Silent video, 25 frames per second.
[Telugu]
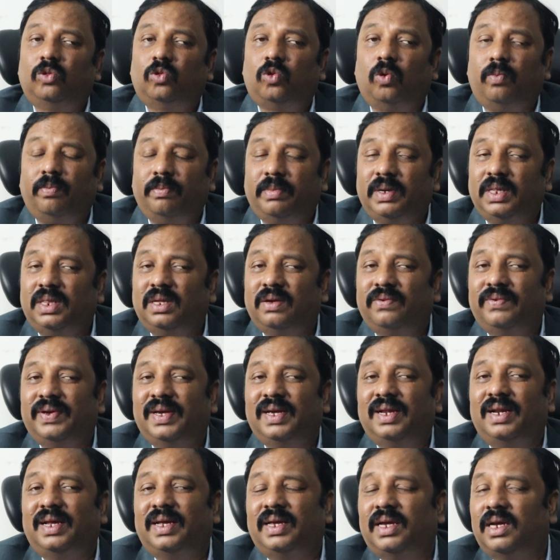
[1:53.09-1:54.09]
తొమ్మిది
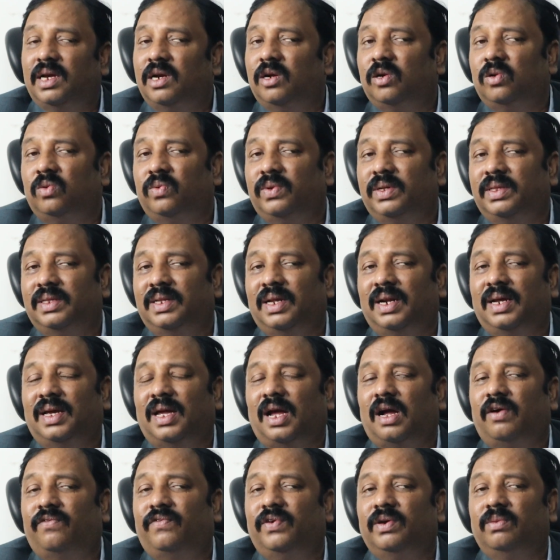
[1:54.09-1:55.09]
వేల ఏడు వందల
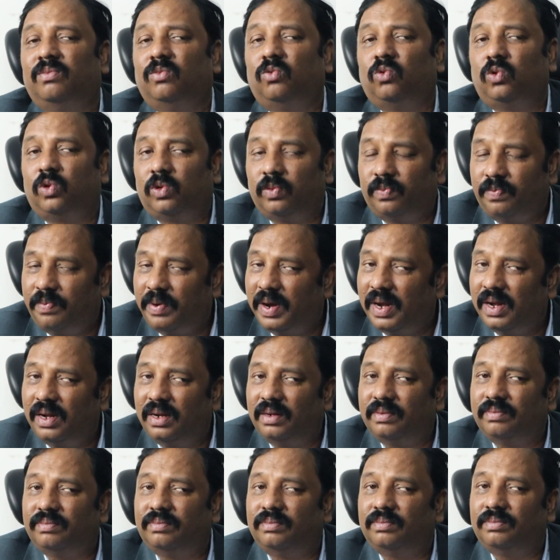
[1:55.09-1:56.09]
యాభై మూడు రూపాయలు